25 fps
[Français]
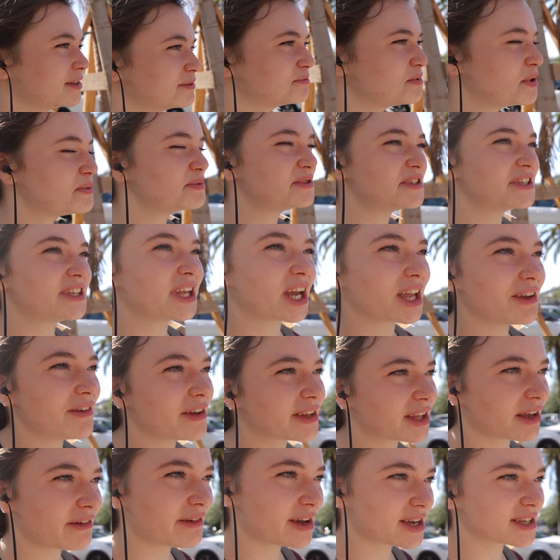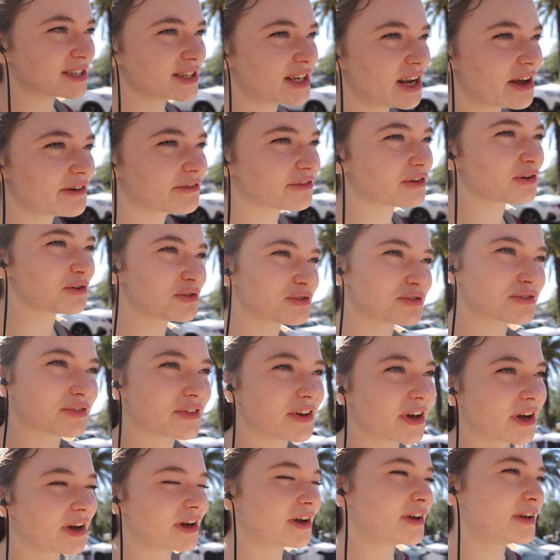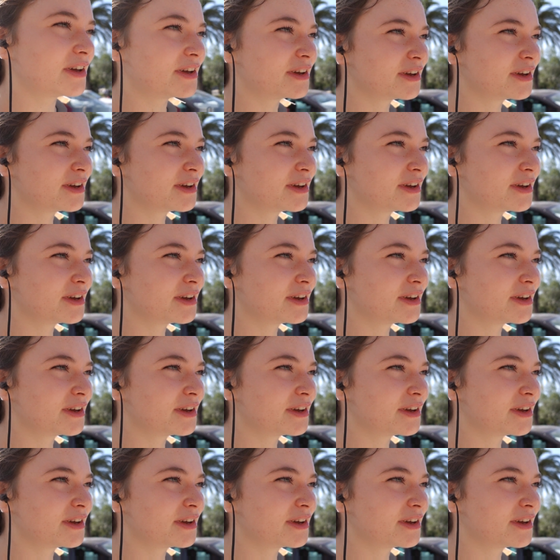Même si t'arrives à traverser la France, enfin...